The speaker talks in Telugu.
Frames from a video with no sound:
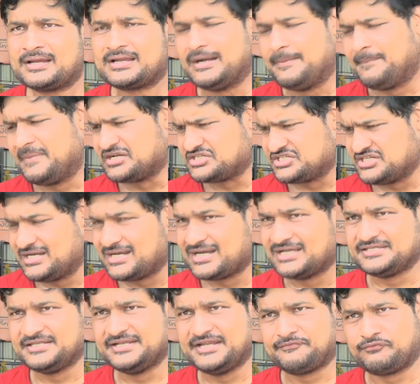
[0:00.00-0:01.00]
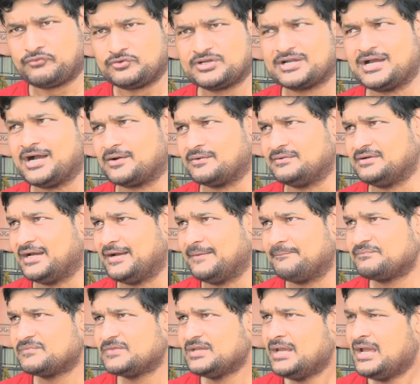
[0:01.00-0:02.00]
కమర్షియల్గా తినే ఫుడ్ కాకుండా
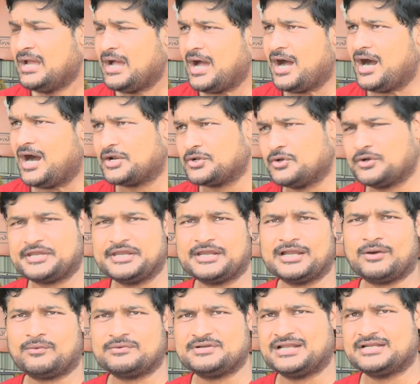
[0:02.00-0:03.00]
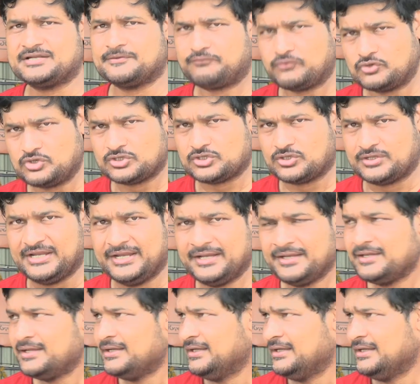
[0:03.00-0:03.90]
ఆరోగ్యంగా ఉండాలని ఫుడ్తోనే